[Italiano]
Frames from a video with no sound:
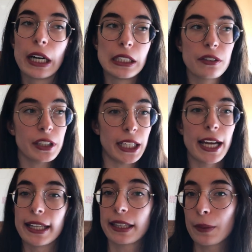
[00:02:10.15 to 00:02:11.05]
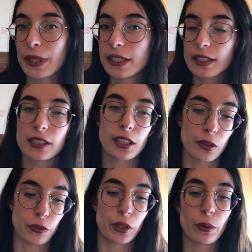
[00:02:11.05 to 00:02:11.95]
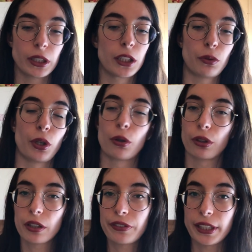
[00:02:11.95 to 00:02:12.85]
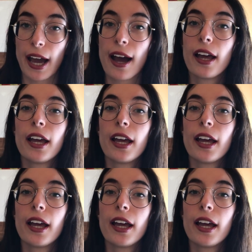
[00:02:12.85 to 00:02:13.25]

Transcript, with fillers: Alla fine, a tre mesi, se voi guardate un'ecografia,